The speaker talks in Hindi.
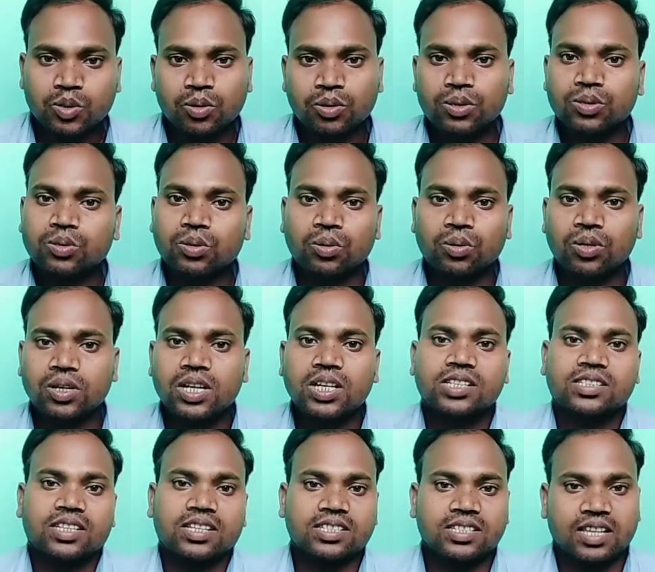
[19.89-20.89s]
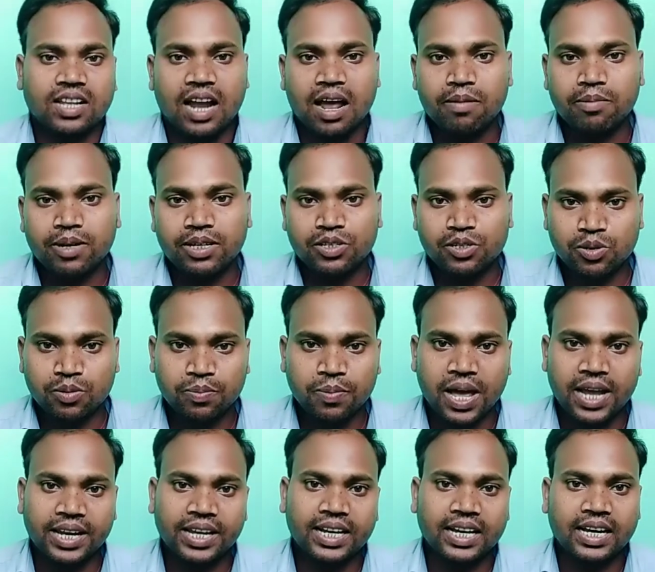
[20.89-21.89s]
दोस्तों सब्सक्राइबर
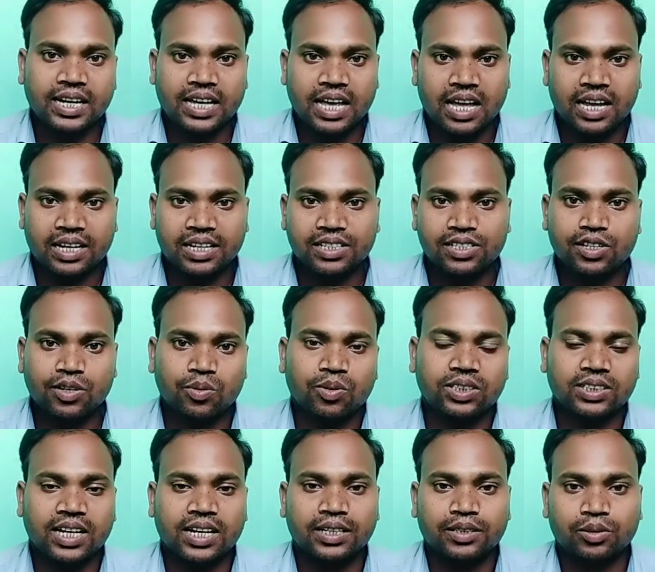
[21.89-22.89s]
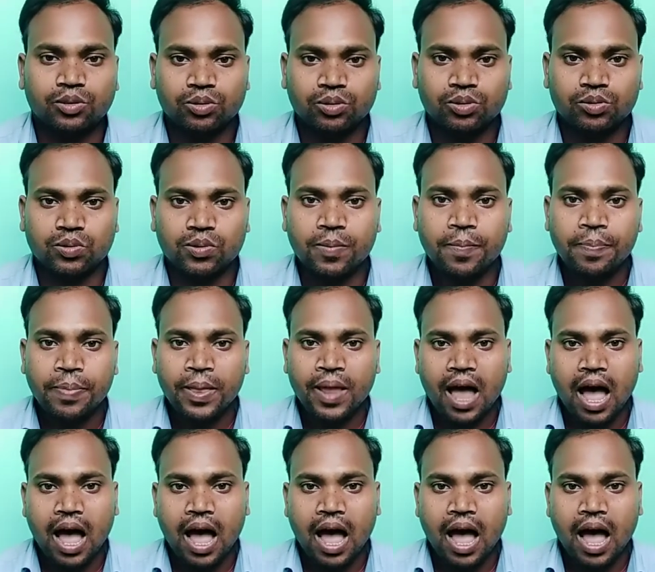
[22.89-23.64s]
छुपाने का क्या रीज़न होता है दोस्तों